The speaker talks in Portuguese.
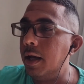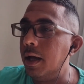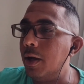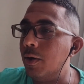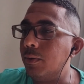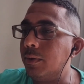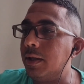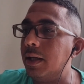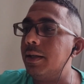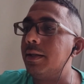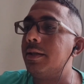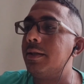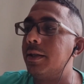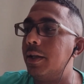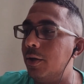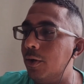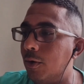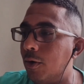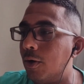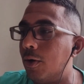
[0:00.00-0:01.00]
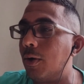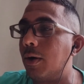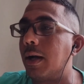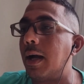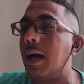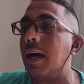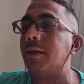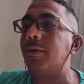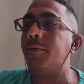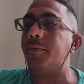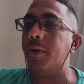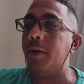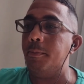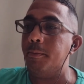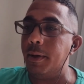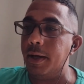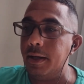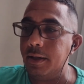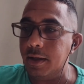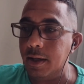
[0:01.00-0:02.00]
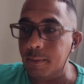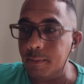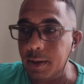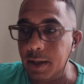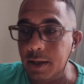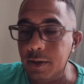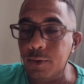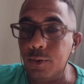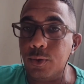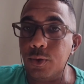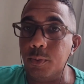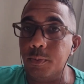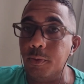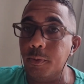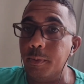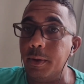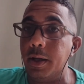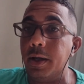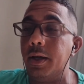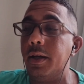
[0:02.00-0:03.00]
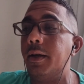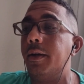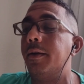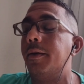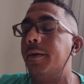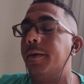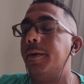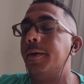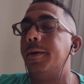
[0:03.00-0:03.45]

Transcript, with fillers: é o terceiro colocado, vem bem também no grupo B.